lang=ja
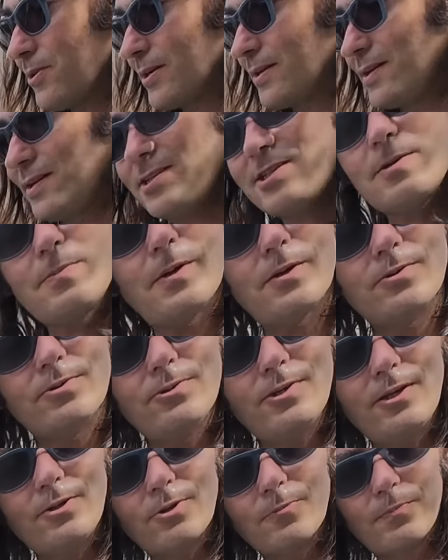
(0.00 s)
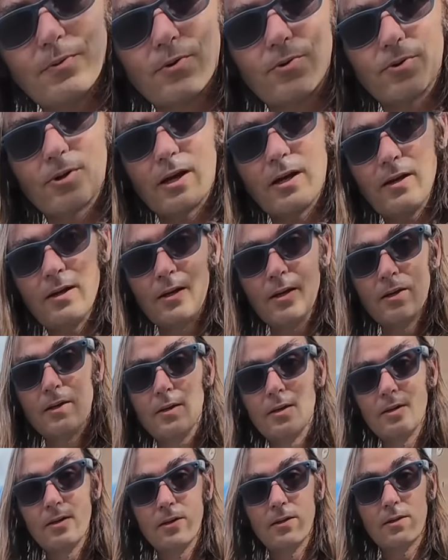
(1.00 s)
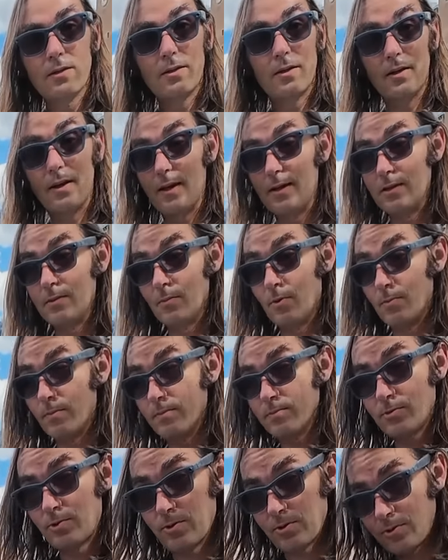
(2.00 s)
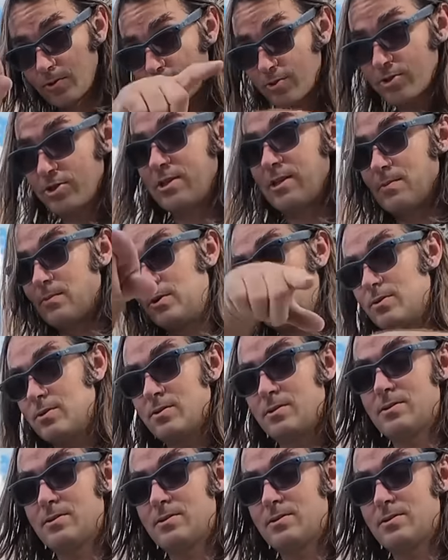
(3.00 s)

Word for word: は一番上の棒が綺麗にもう どっちでも